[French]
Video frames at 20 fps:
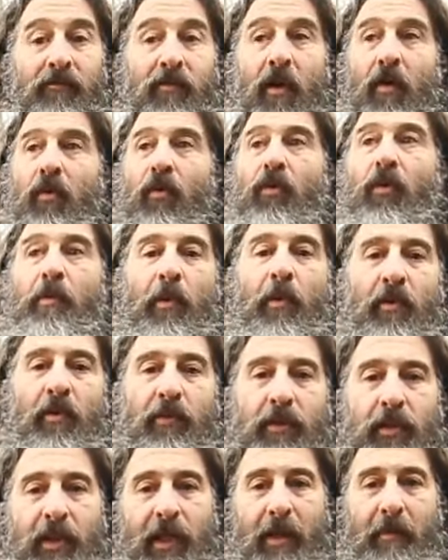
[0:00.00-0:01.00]
voire on
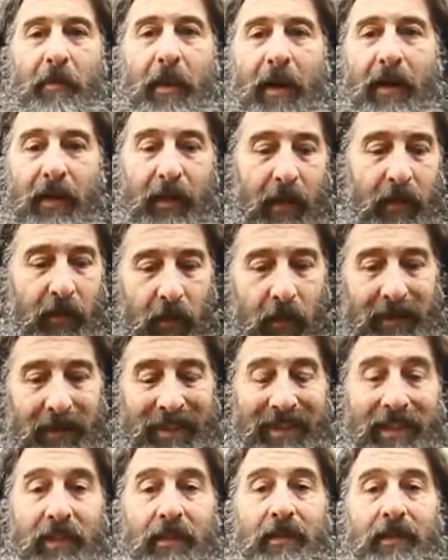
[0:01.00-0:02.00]
reprocherait pas à quelqu'un
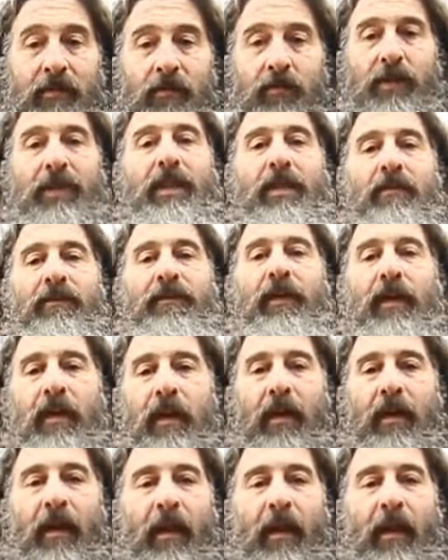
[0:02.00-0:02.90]
ce qu'il dit ou ce qu'il fait.